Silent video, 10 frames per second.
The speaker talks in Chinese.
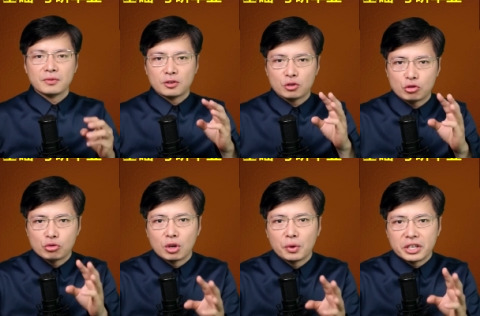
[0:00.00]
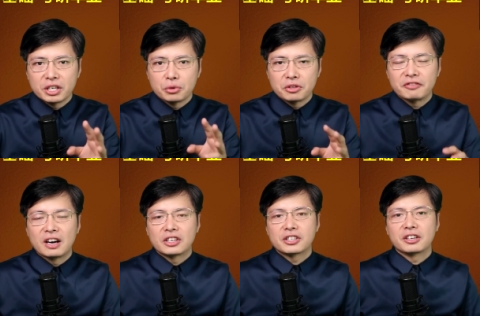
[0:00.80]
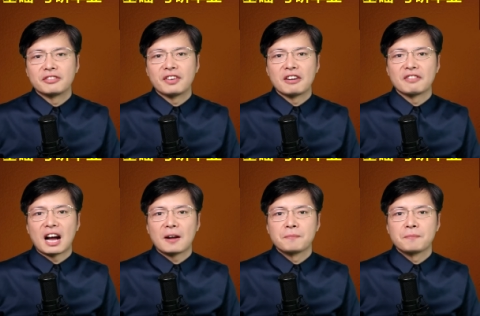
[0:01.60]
学会英语的方式和方法。